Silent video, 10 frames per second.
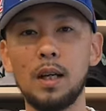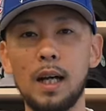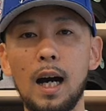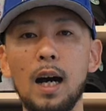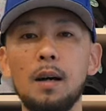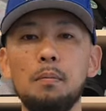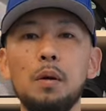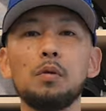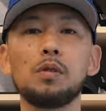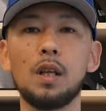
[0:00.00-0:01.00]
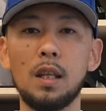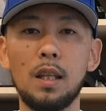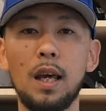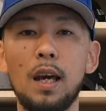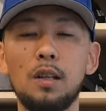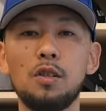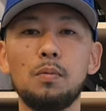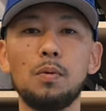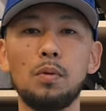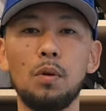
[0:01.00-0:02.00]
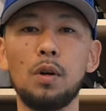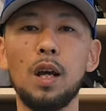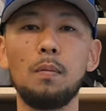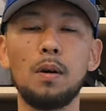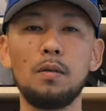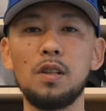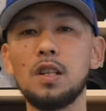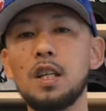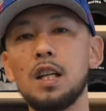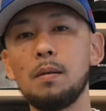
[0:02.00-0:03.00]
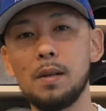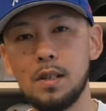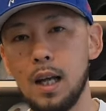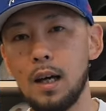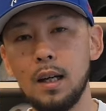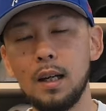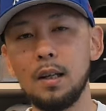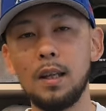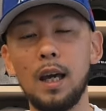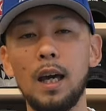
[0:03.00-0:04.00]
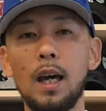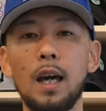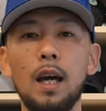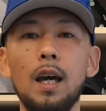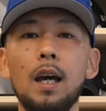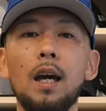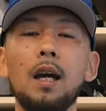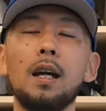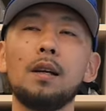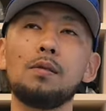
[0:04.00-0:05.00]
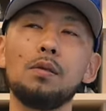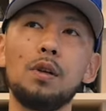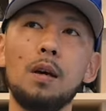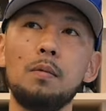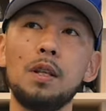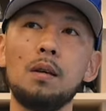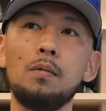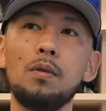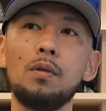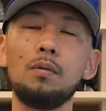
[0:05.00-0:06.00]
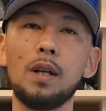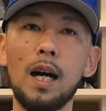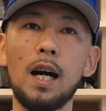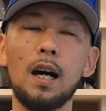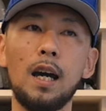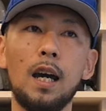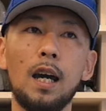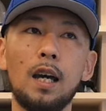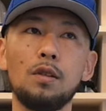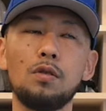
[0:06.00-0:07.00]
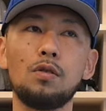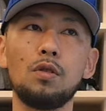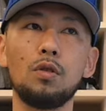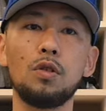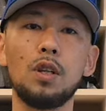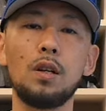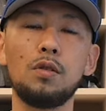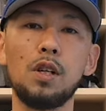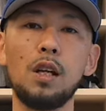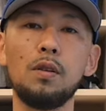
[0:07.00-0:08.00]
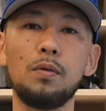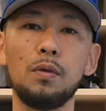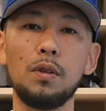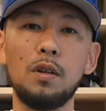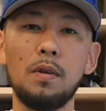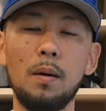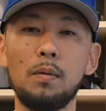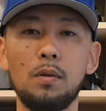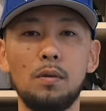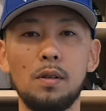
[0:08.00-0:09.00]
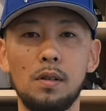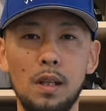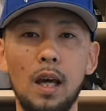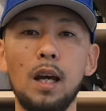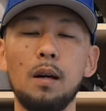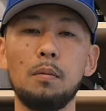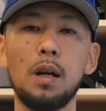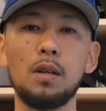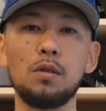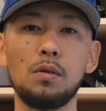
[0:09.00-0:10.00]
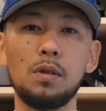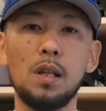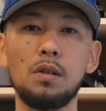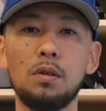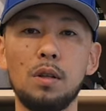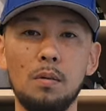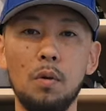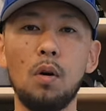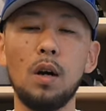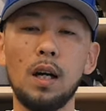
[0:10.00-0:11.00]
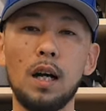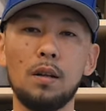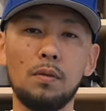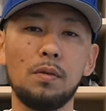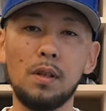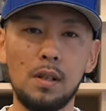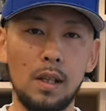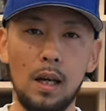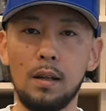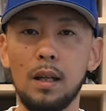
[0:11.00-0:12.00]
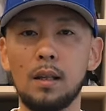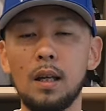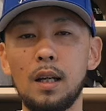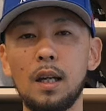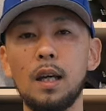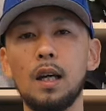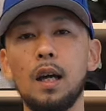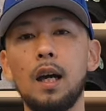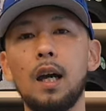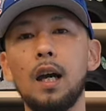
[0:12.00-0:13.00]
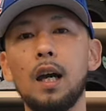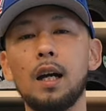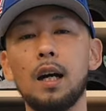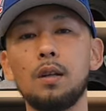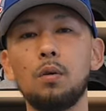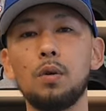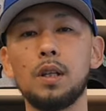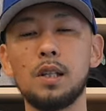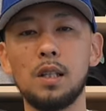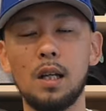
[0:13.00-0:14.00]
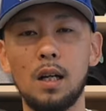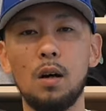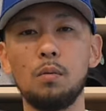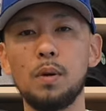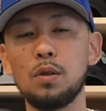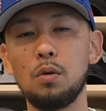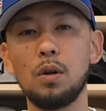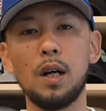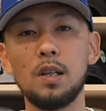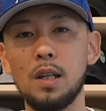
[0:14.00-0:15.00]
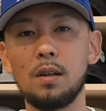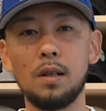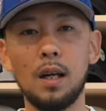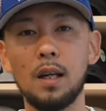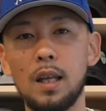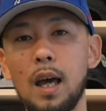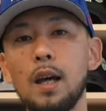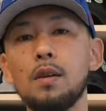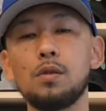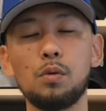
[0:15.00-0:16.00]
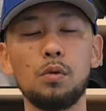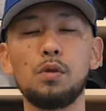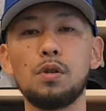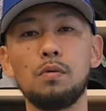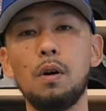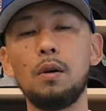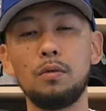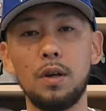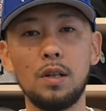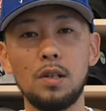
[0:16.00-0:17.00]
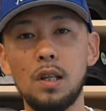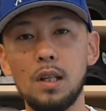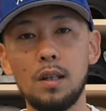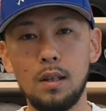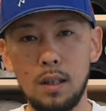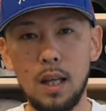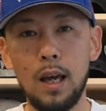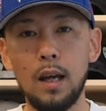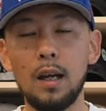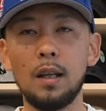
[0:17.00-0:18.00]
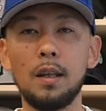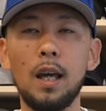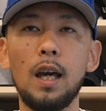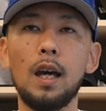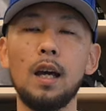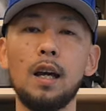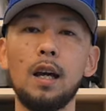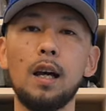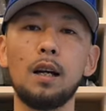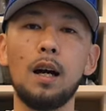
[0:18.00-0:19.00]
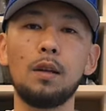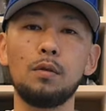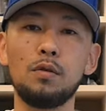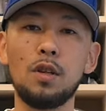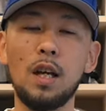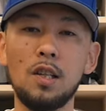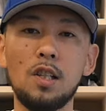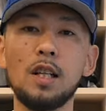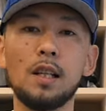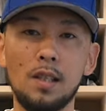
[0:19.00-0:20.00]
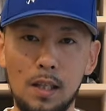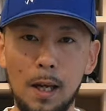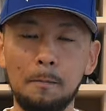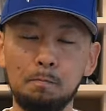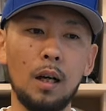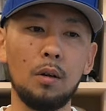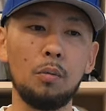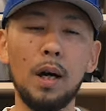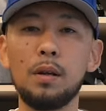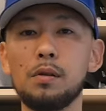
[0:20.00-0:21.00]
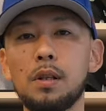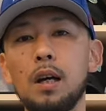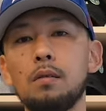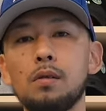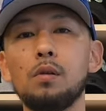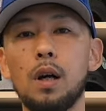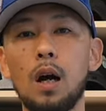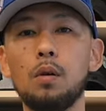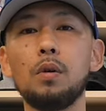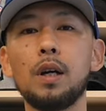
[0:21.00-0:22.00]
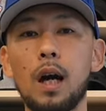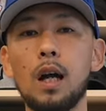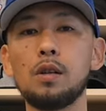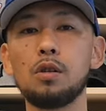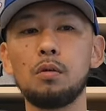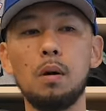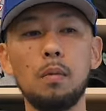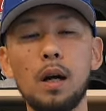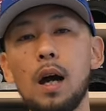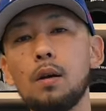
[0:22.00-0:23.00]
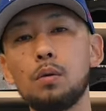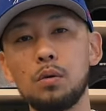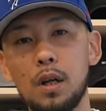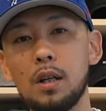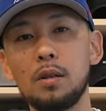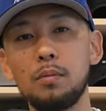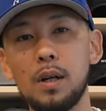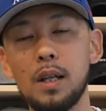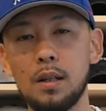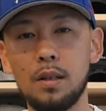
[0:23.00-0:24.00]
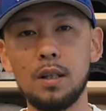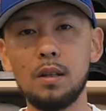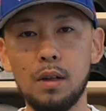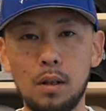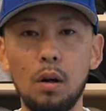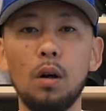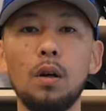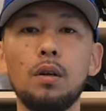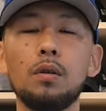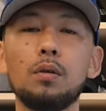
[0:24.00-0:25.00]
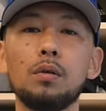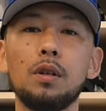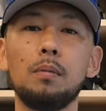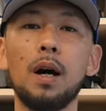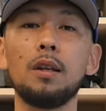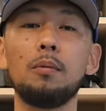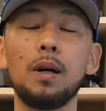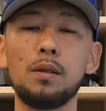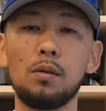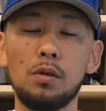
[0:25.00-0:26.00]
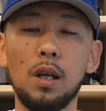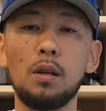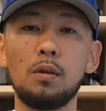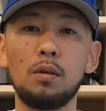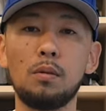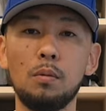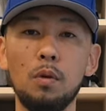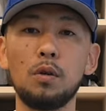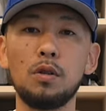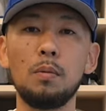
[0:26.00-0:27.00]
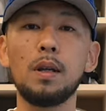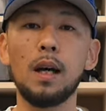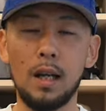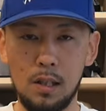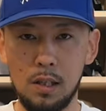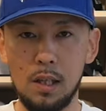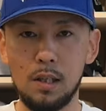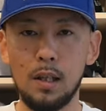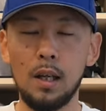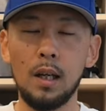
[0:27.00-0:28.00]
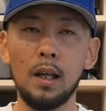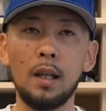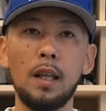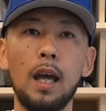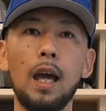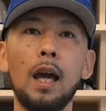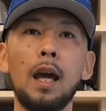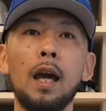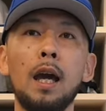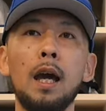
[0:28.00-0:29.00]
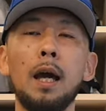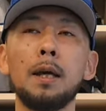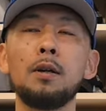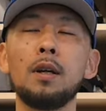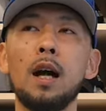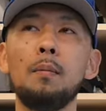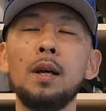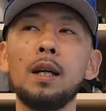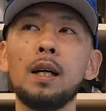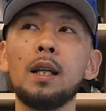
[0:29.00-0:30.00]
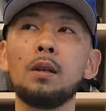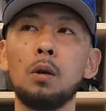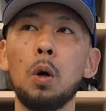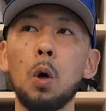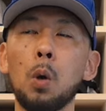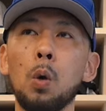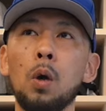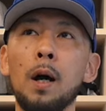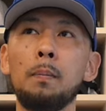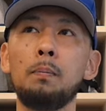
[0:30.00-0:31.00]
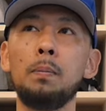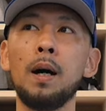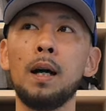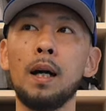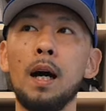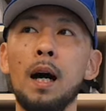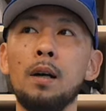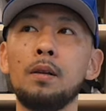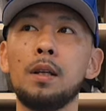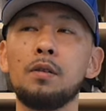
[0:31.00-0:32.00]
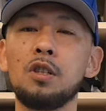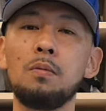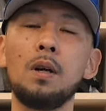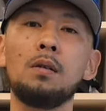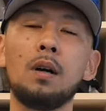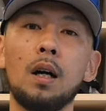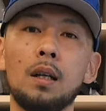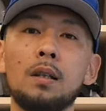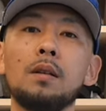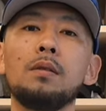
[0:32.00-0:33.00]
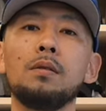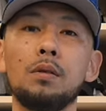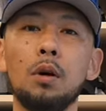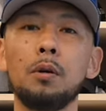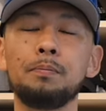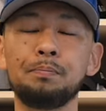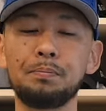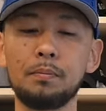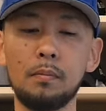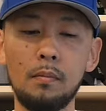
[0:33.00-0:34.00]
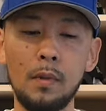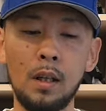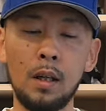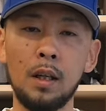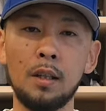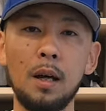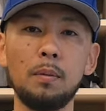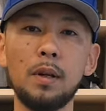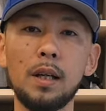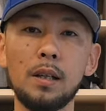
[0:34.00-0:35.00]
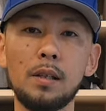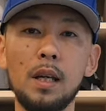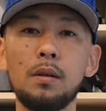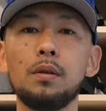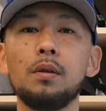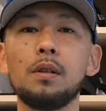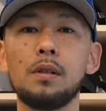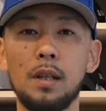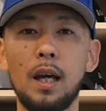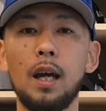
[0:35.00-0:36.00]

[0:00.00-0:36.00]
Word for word: が目をつけて自分のレーベルに引き入れました。で、そのエミネムが、えー、出資しているシェイド45というですね、まあ、ラジオステーションでも彼のフリースタイルだったり、えー、彼の生い立ちなんかを、まあ、紹介していく中で、少しずつファンを増やしていって、で、あの、JG がですね、お前のスタイルすごいかっこいいから、そのまま変えることなく、ブレなく言ってくれということで、まあ、アドバイスをしたいというのも有名な話です。で、アメリカだと、こう、ラッパーがある程度知名度が上がってくると、WXL というですね、